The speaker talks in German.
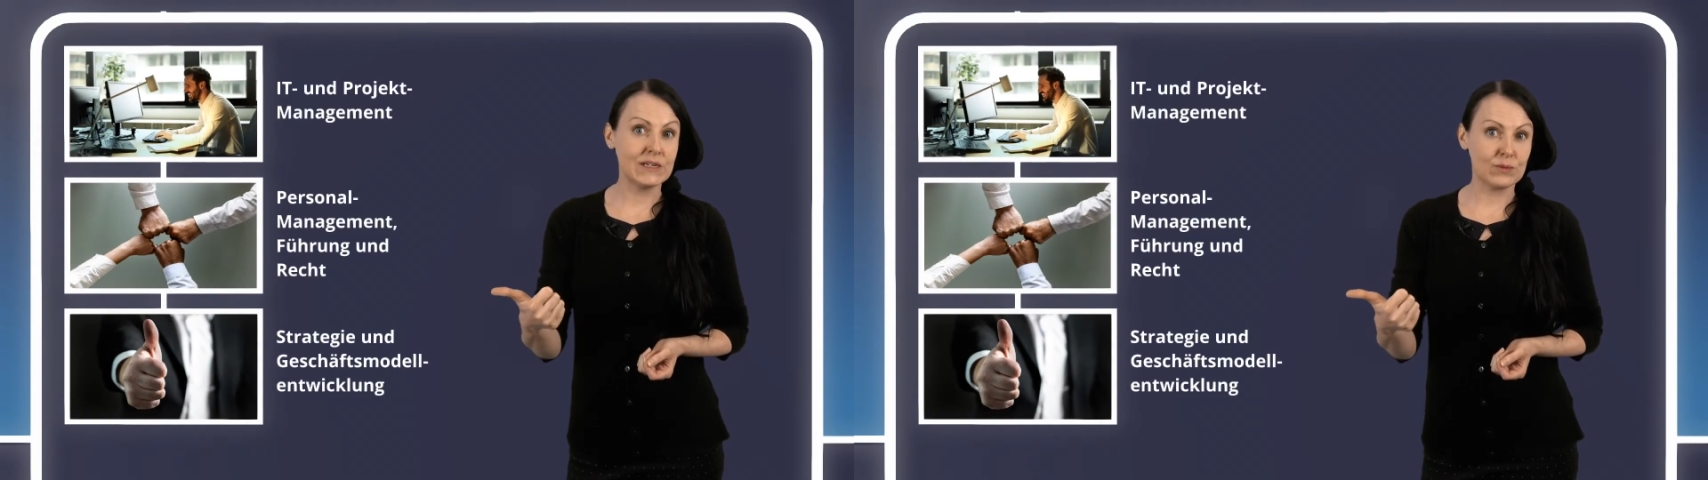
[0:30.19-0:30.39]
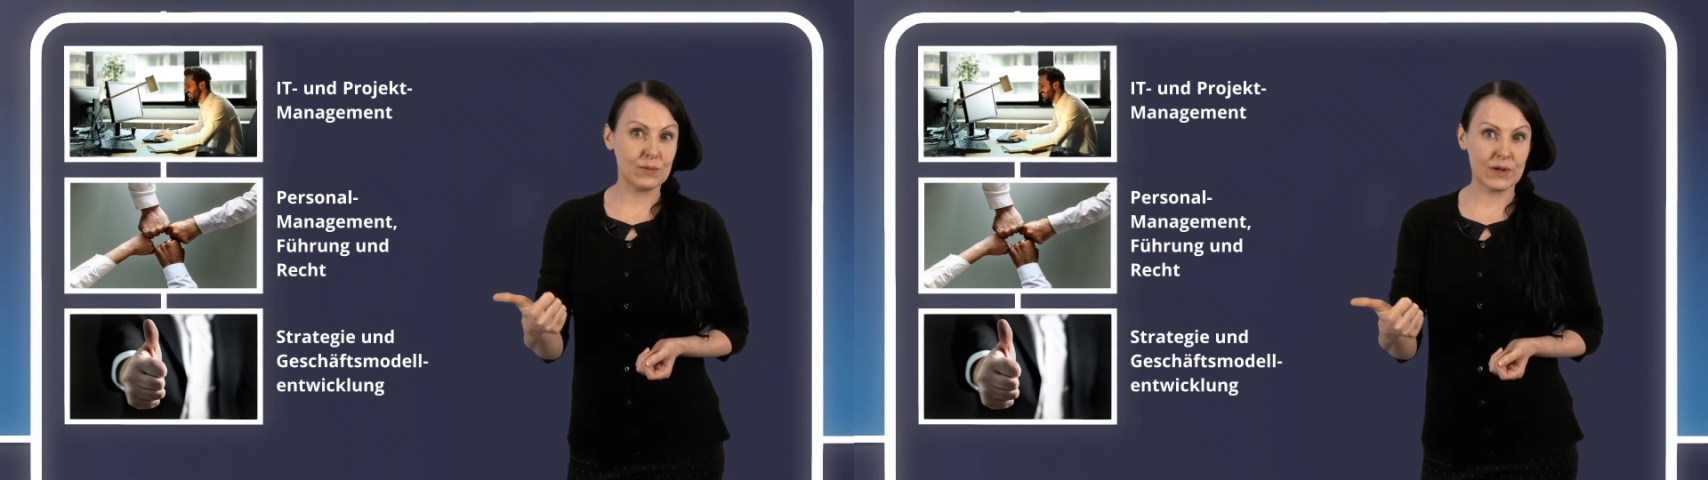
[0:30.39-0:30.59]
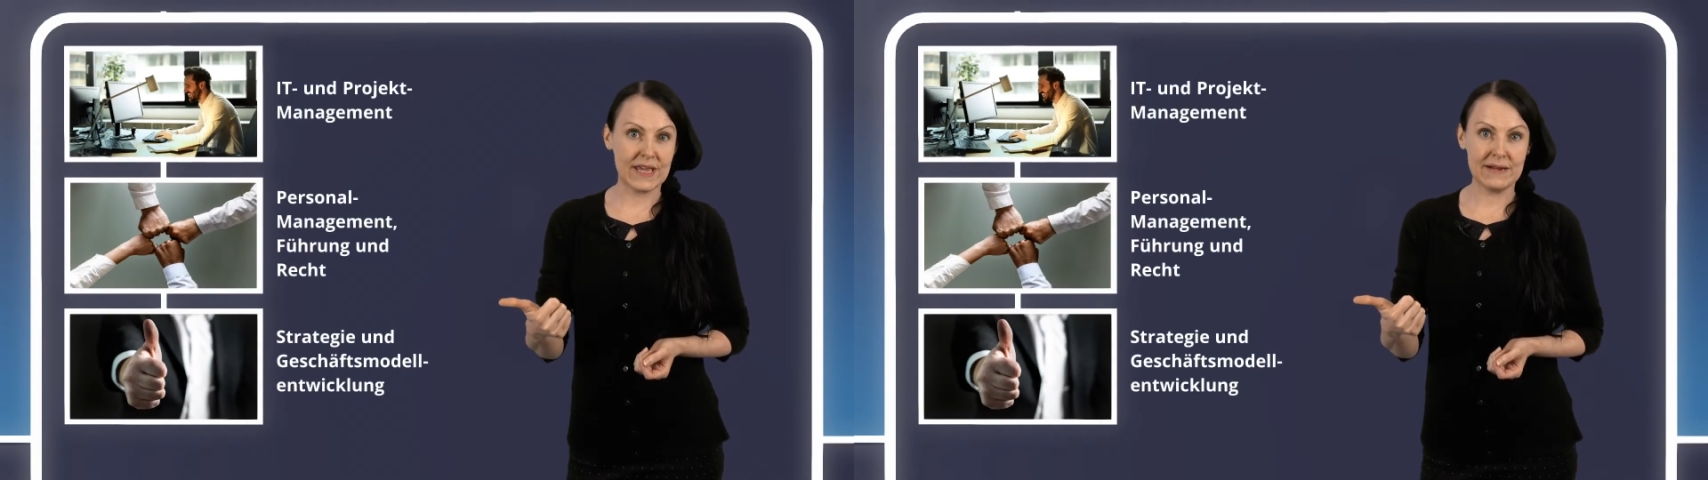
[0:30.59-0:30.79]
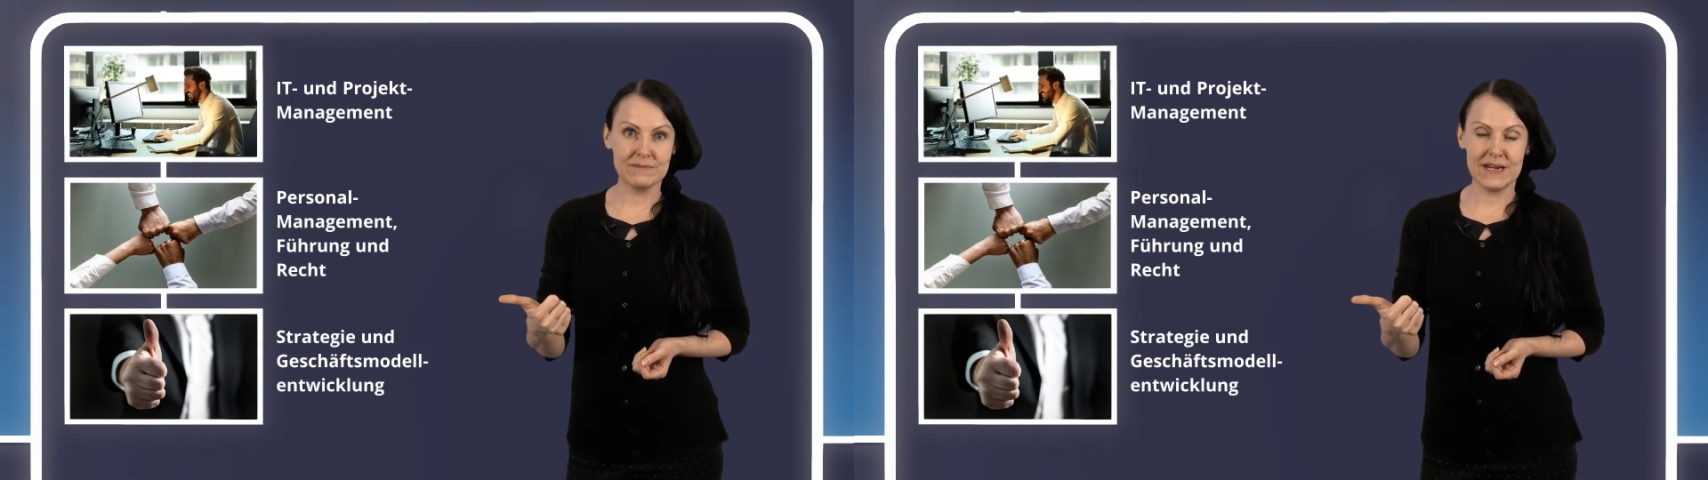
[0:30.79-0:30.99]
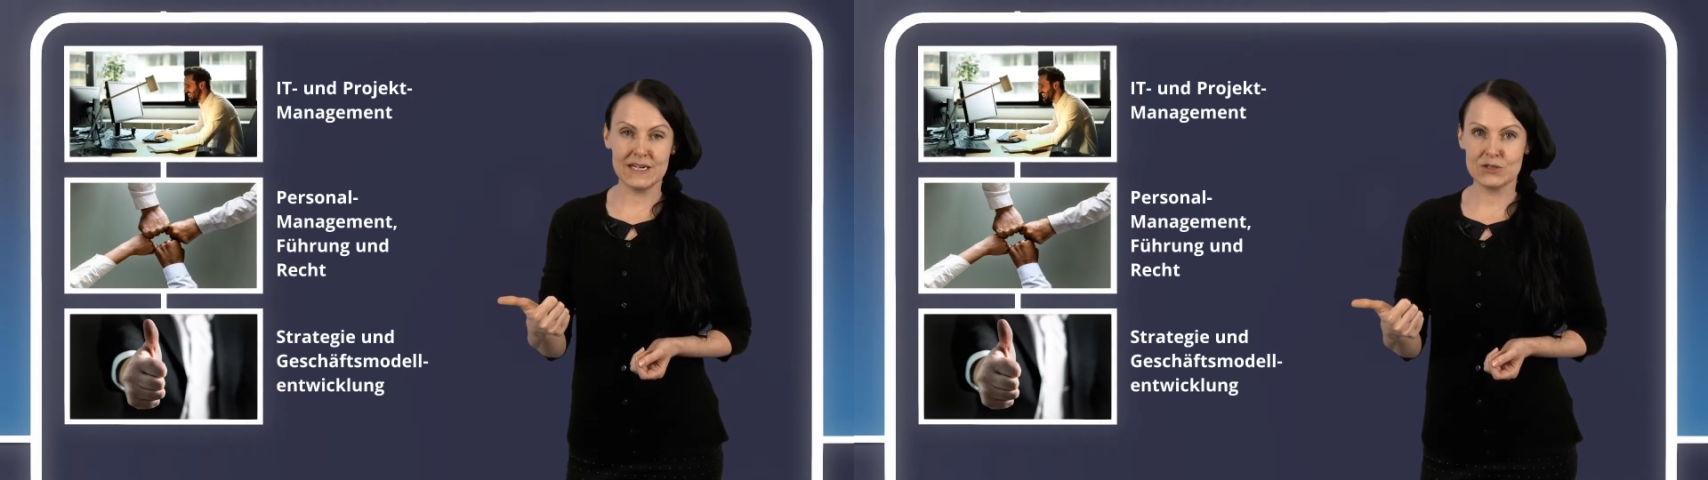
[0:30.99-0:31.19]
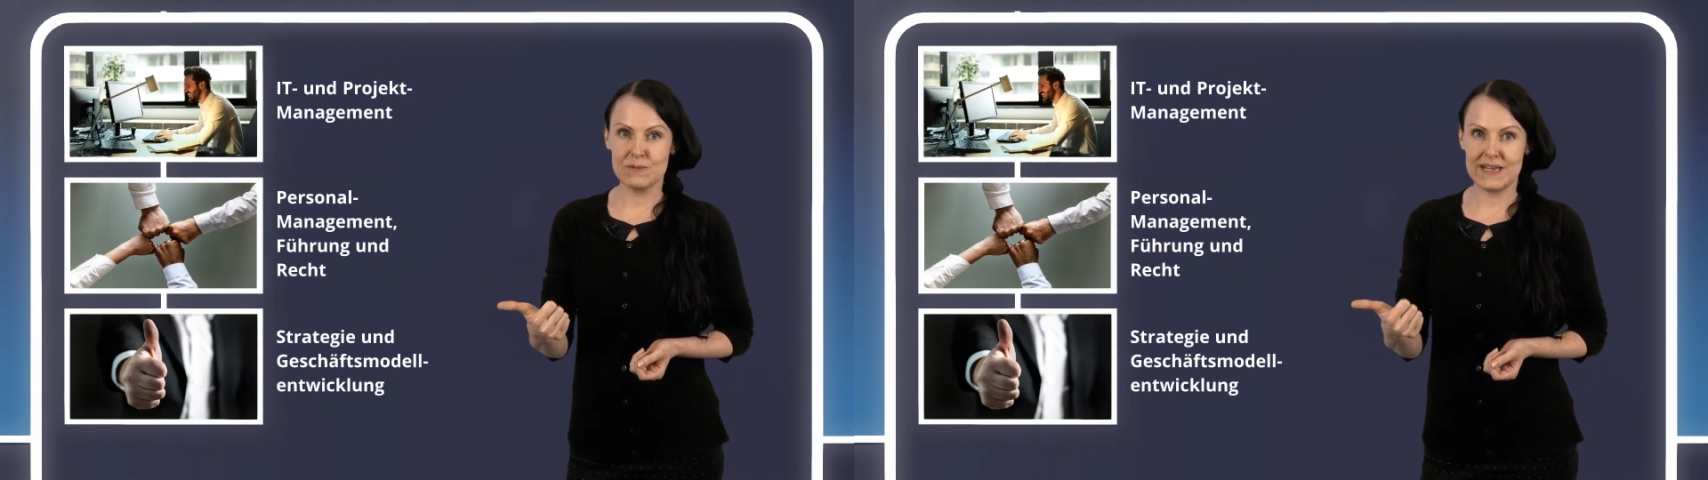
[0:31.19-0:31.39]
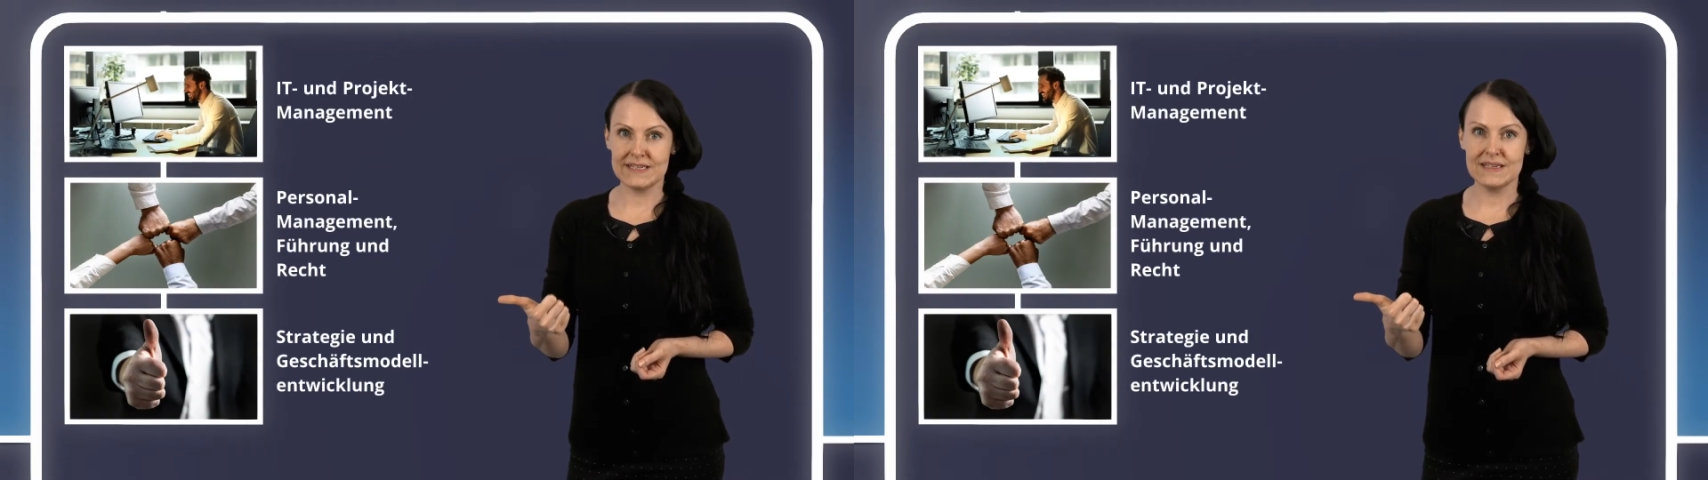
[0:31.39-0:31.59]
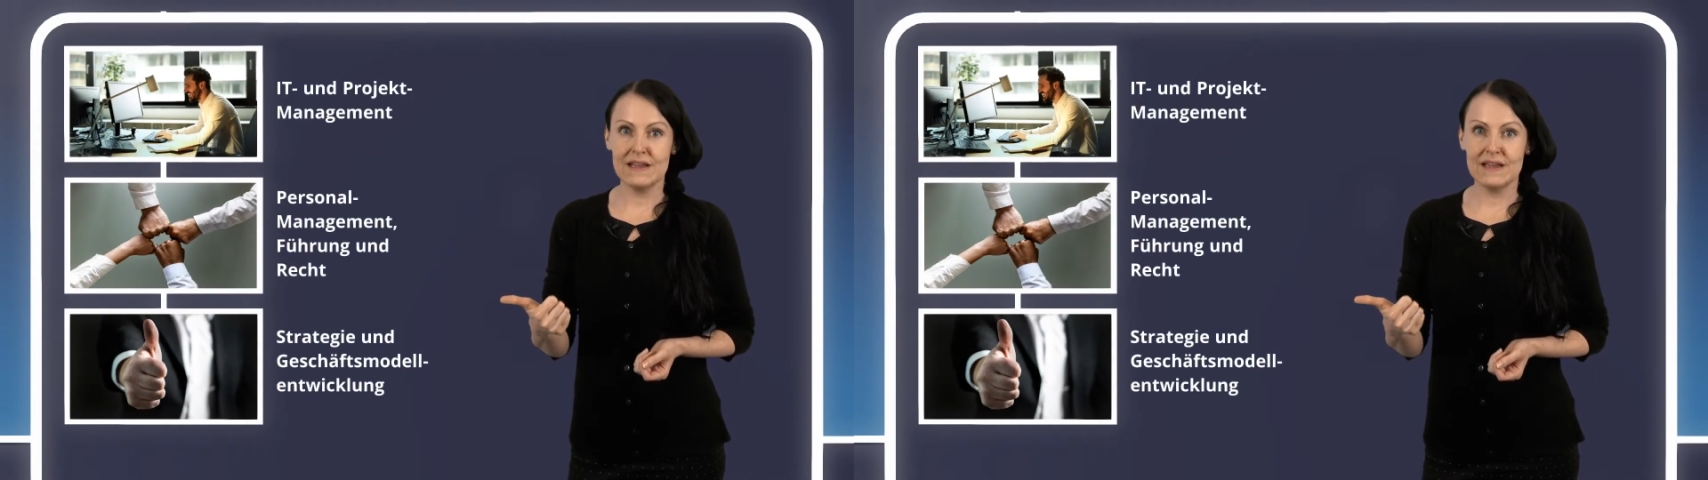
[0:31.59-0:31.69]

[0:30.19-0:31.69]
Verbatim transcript: und Projektmanagement,